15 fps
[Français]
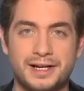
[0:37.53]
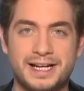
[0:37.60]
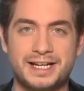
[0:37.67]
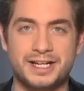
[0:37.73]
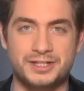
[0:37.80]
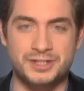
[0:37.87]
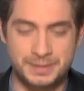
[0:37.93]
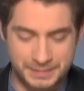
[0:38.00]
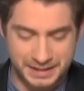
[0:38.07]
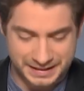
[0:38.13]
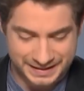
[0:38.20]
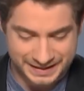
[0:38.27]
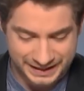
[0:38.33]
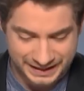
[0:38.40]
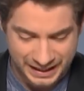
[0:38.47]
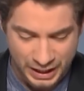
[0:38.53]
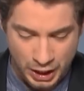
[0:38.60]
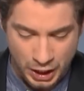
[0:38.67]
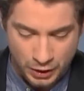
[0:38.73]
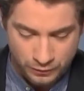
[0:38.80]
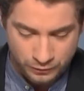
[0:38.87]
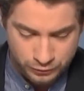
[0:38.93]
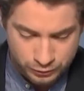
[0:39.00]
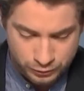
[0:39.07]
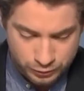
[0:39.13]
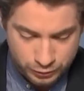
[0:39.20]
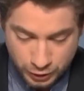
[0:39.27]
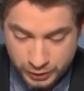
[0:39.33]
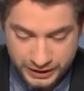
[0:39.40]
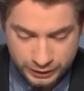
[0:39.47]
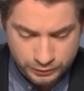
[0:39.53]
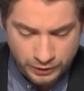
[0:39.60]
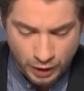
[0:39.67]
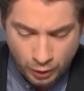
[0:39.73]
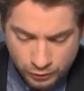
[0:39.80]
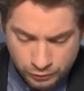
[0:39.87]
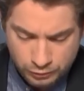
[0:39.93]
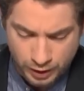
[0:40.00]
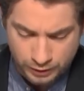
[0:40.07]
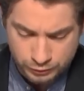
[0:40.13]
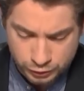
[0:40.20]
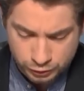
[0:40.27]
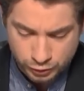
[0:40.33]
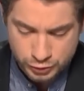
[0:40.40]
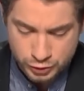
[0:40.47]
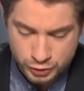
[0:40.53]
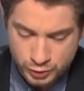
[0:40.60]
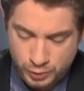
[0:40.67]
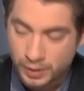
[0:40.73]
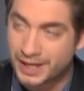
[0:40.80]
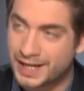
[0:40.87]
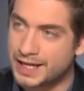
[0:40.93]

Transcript: la gymnastique. Vous, Colline, on va revoir votre saut